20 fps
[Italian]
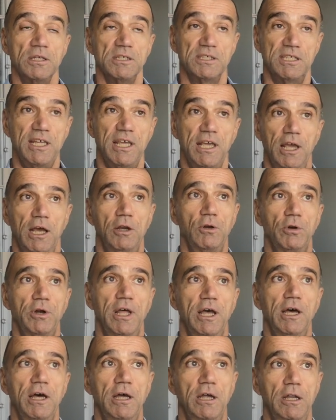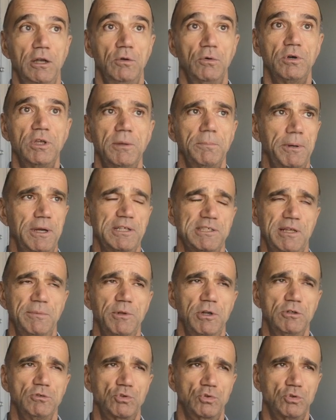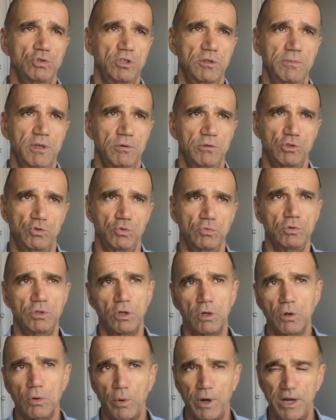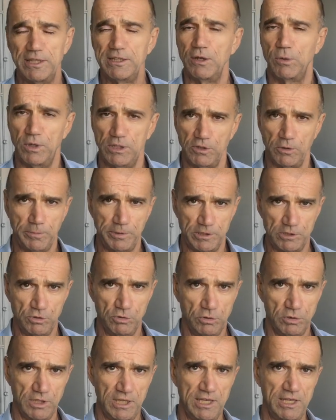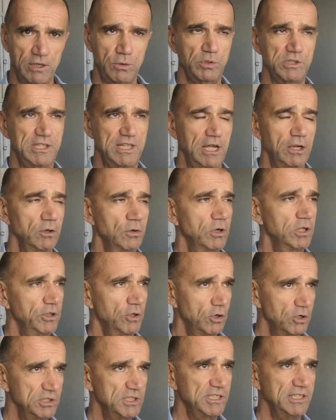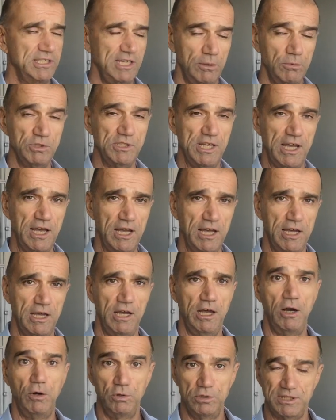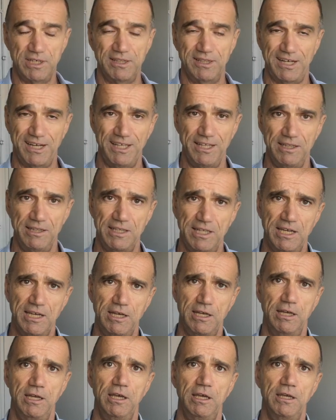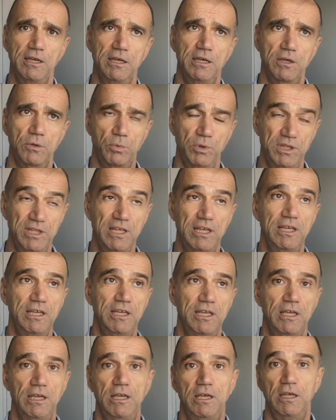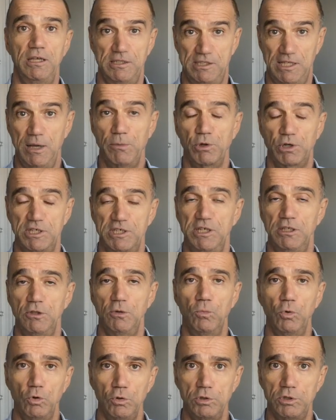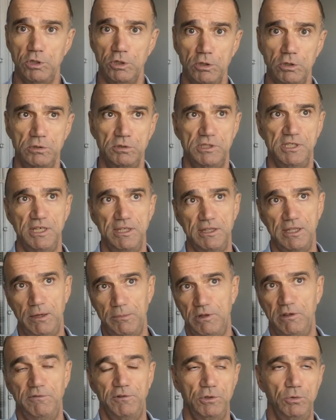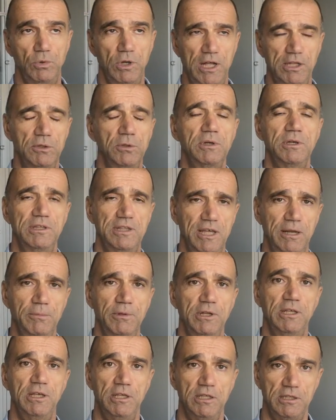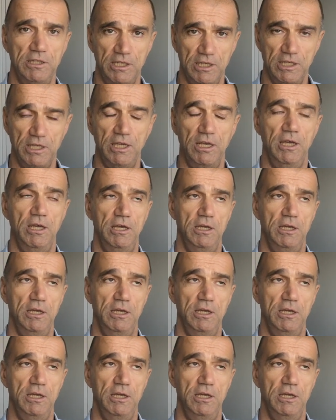Sì, allora noi per esempio l'anno scorso abbiamo assunto 44 persone, quest'anno ad oggi siamo già a oltre 30, eh, quindi stiamo crescendo molto, sia in termini di fatturato che in termini di